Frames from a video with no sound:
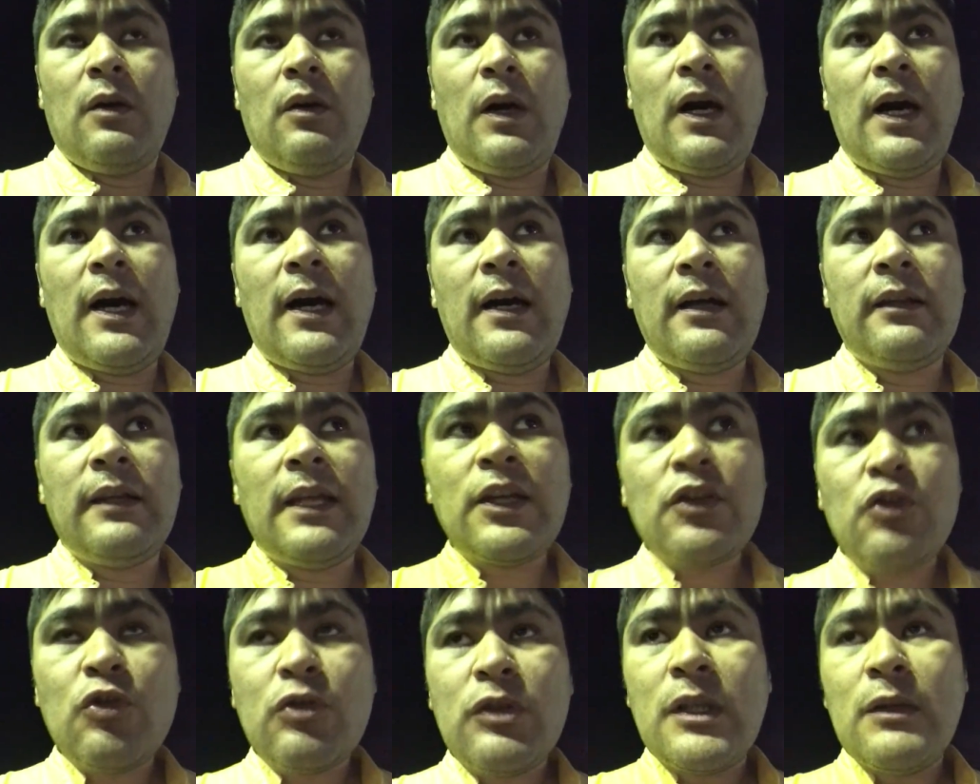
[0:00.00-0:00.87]
А
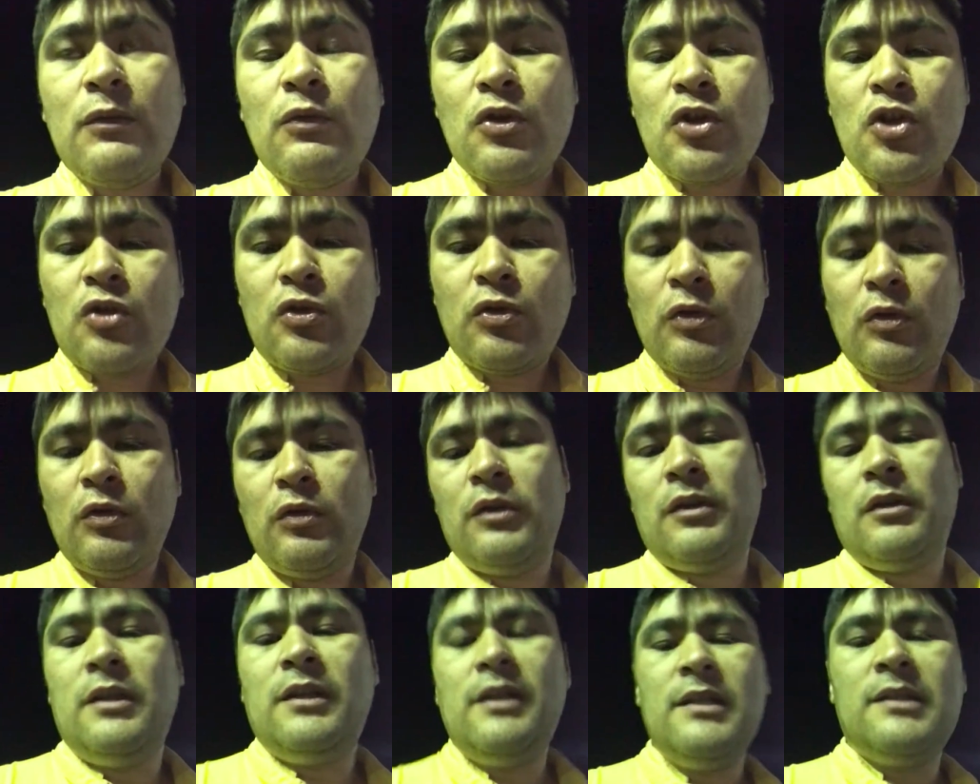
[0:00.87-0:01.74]
насчет того, что
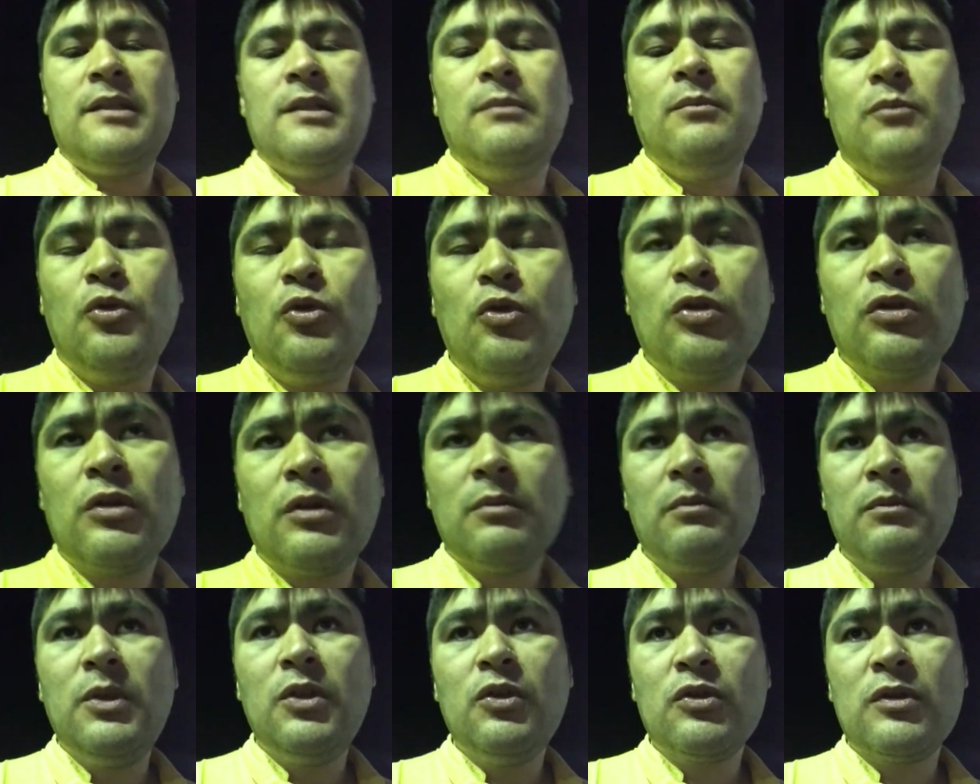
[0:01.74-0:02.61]
если много
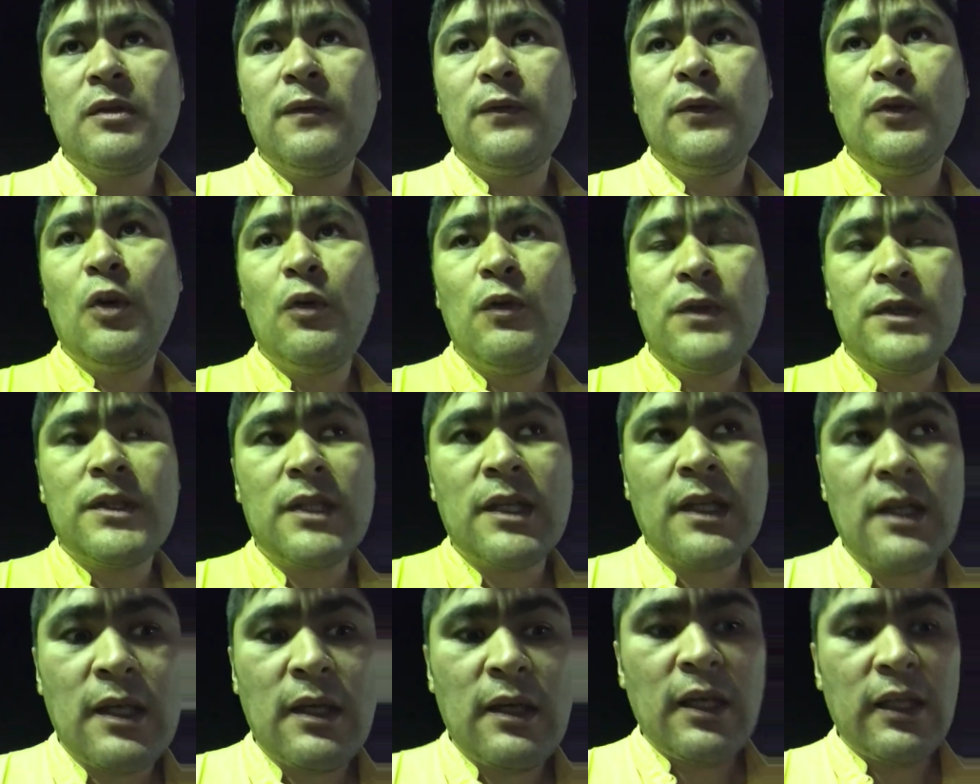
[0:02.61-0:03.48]
минусов
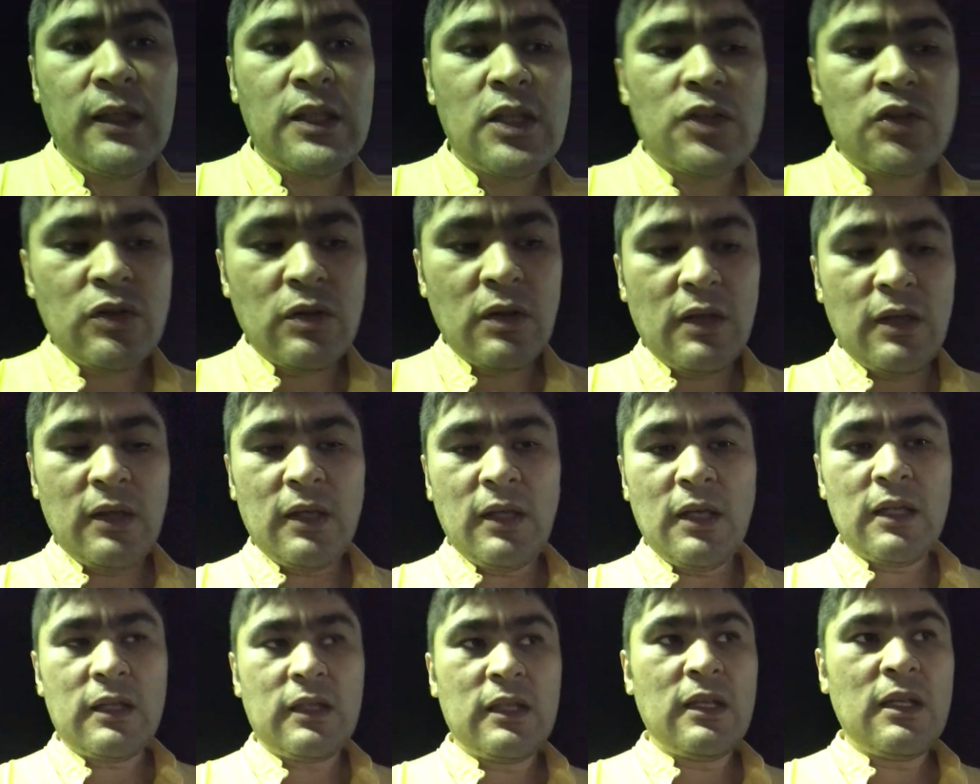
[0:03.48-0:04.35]
ловится, это
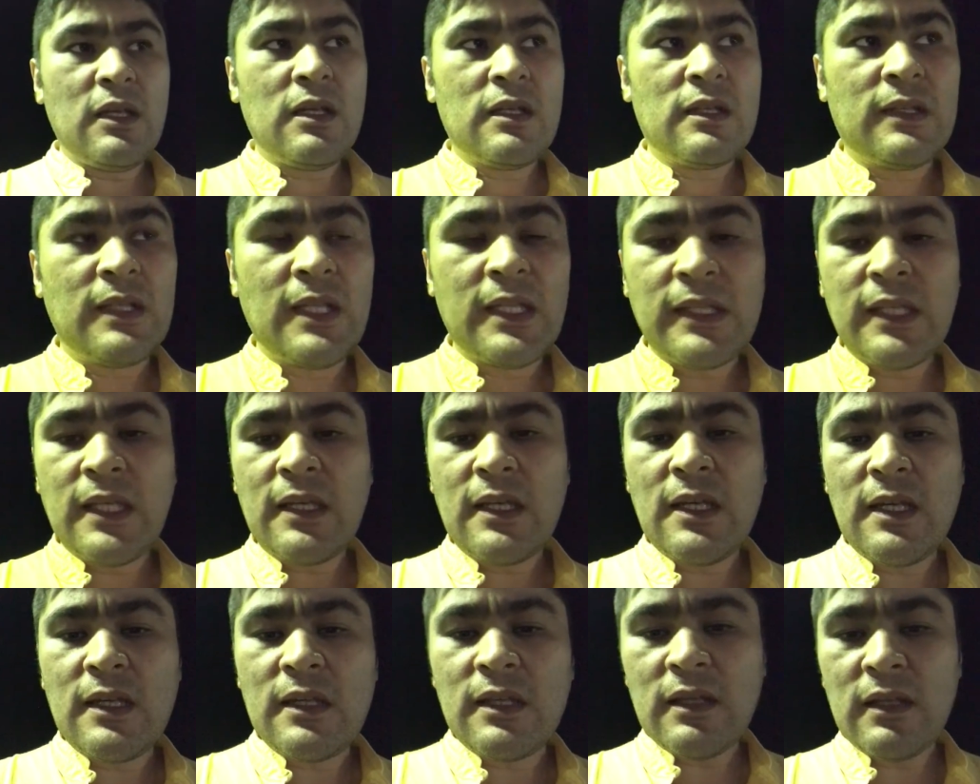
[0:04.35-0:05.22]
эта
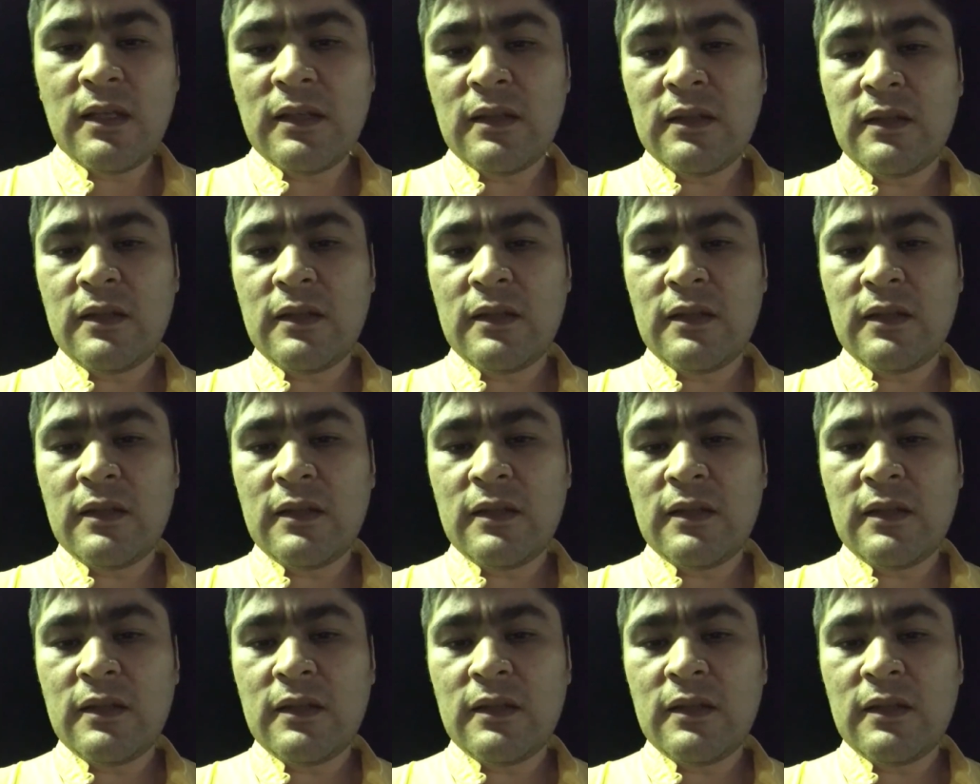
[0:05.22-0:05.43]
стратегия,